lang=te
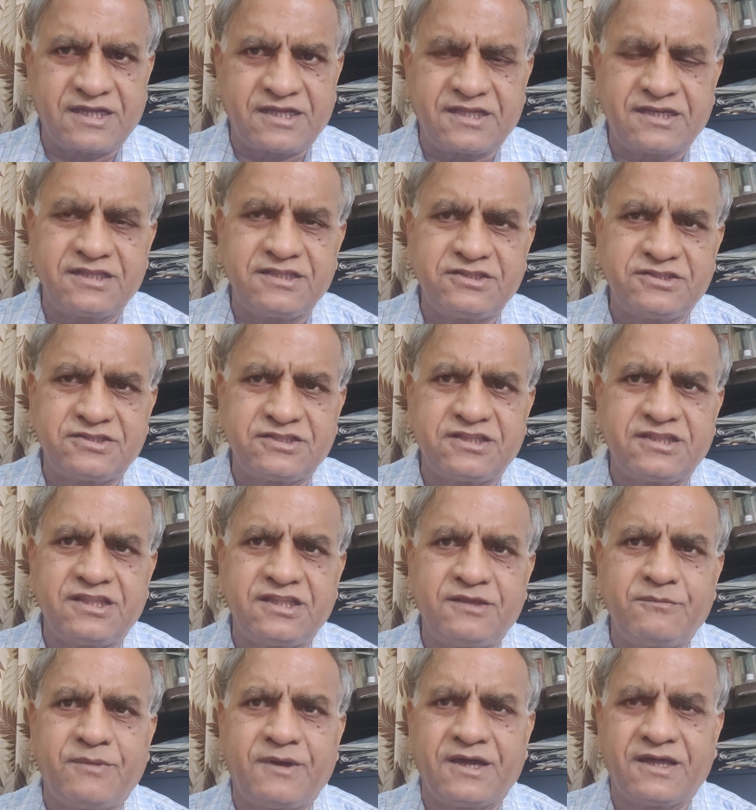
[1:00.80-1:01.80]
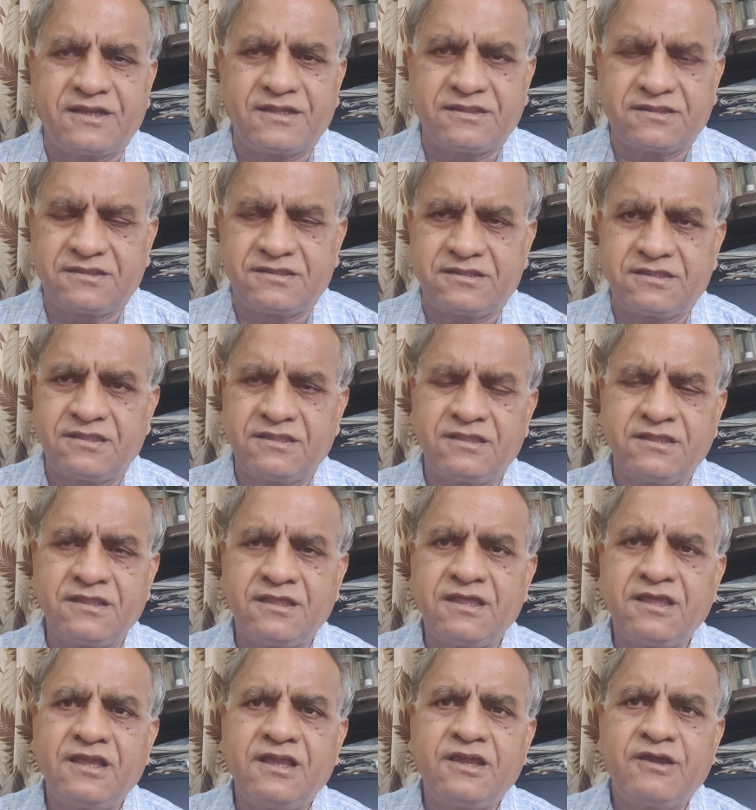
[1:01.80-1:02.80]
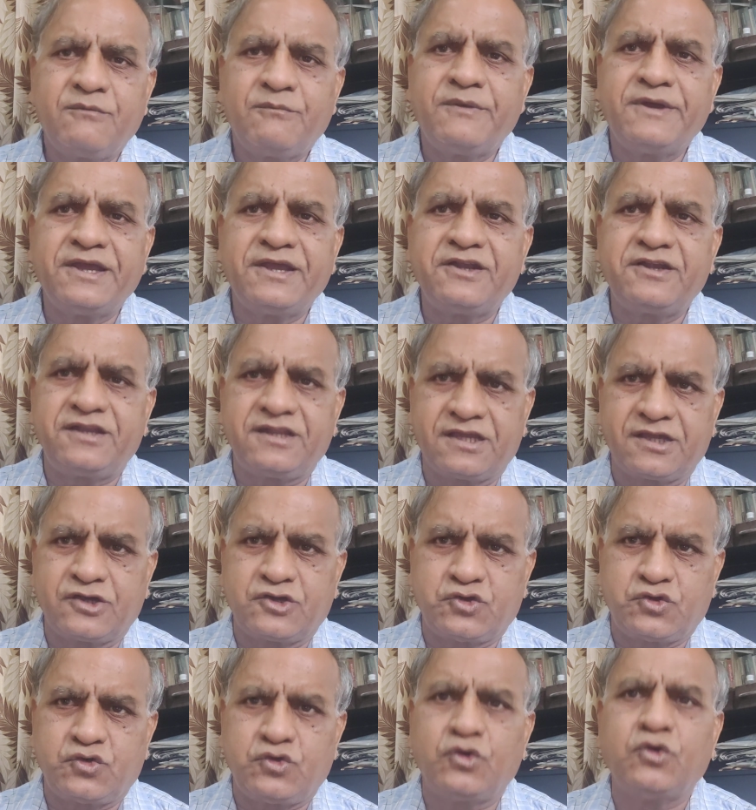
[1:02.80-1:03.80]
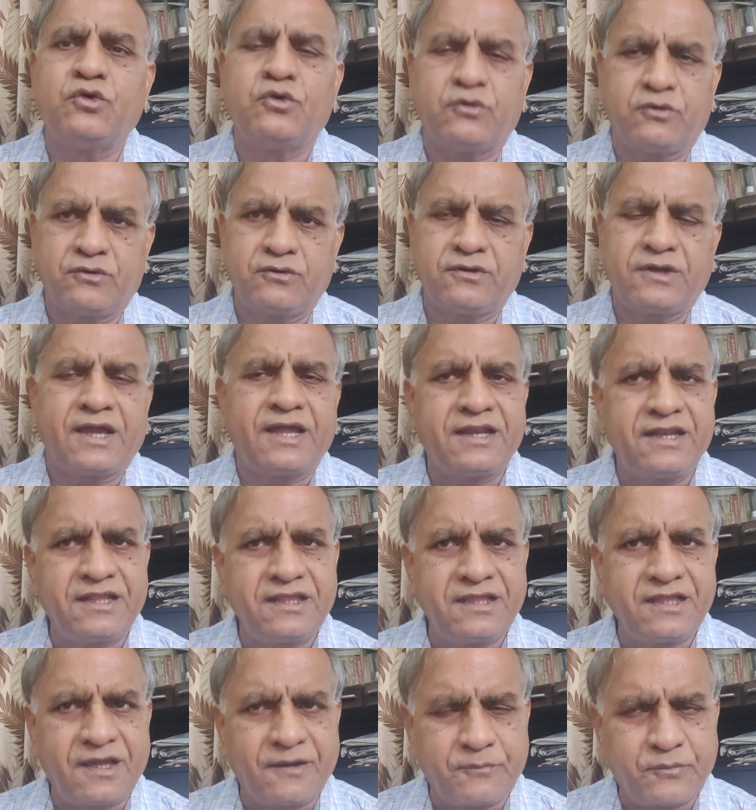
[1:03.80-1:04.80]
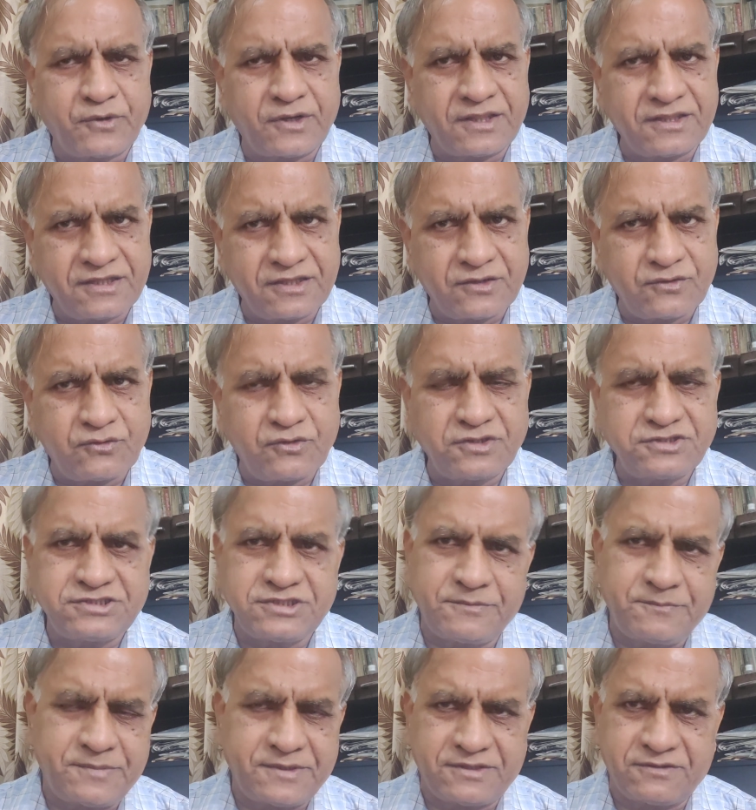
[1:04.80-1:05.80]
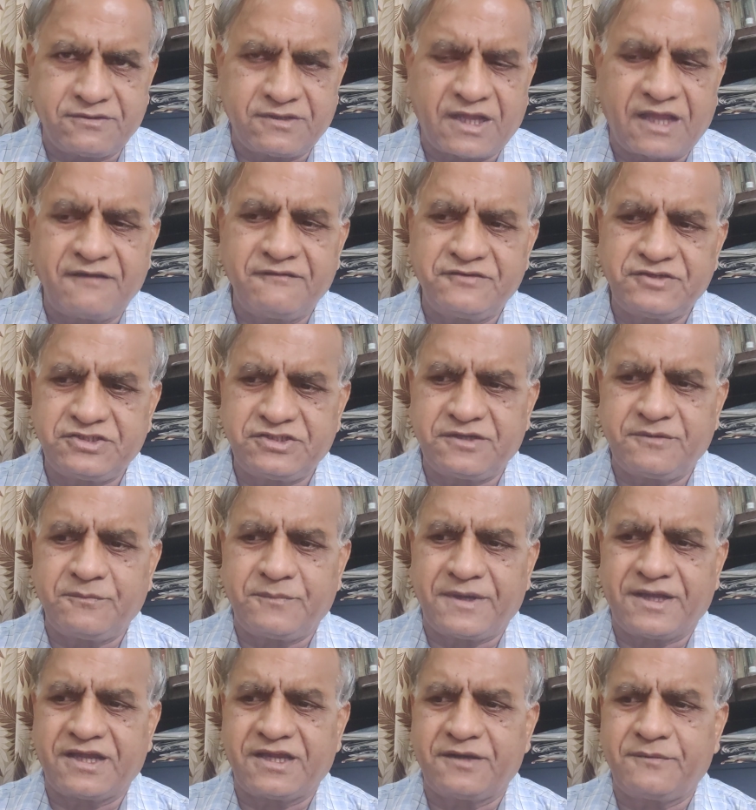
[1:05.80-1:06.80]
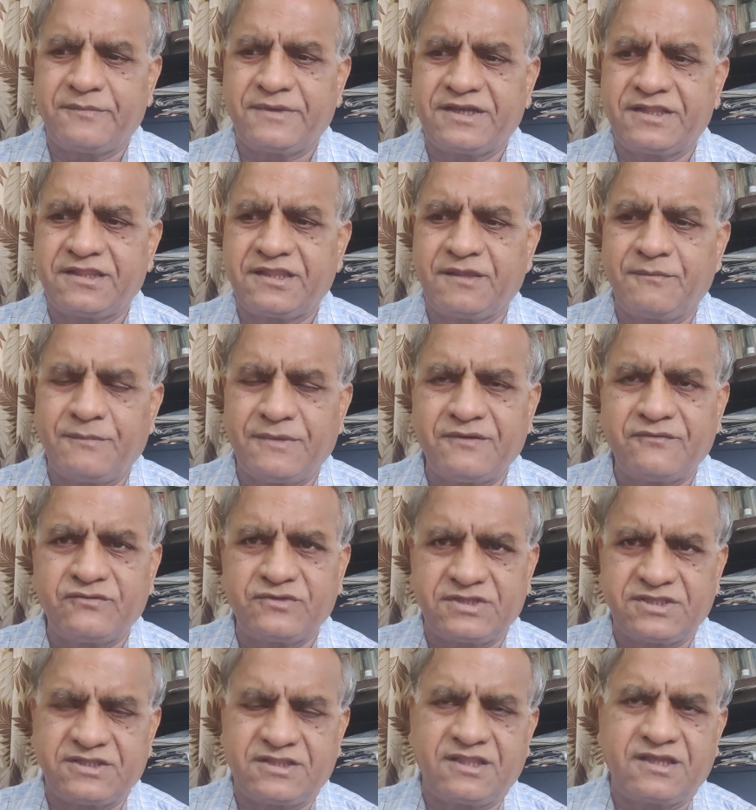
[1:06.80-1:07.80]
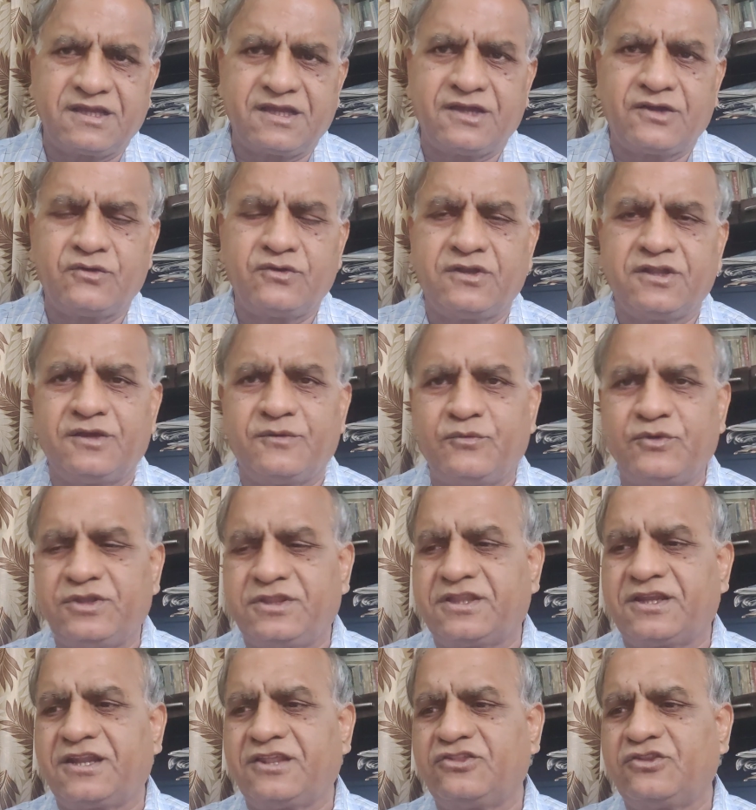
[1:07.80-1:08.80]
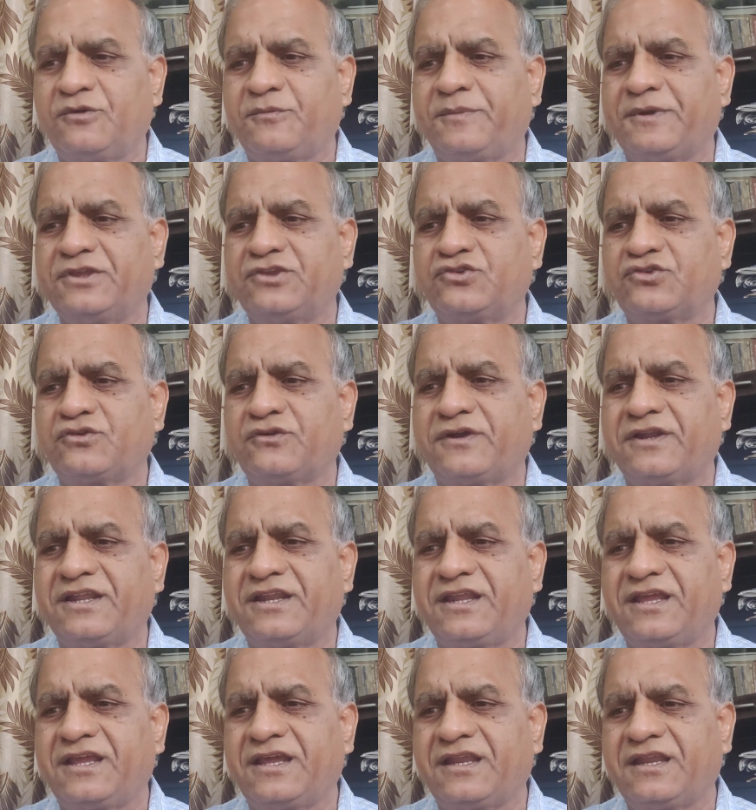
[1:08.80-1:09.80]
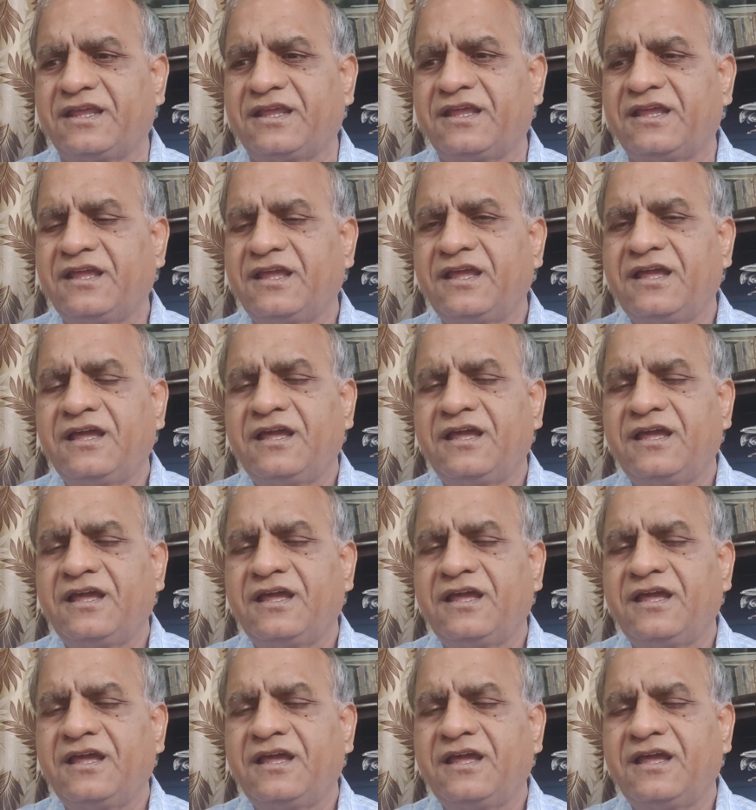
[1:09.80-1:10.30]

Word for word: సహకరించింది భారత్ బయోటెక్కు అనే అప్పుడు అందరు కూడా చెప్పారు ఆ విషయం పక్కన పెడితే మేము సిద్ధంగా ఉన్నాము ఇతరులతో పంచుకోవడానికి అని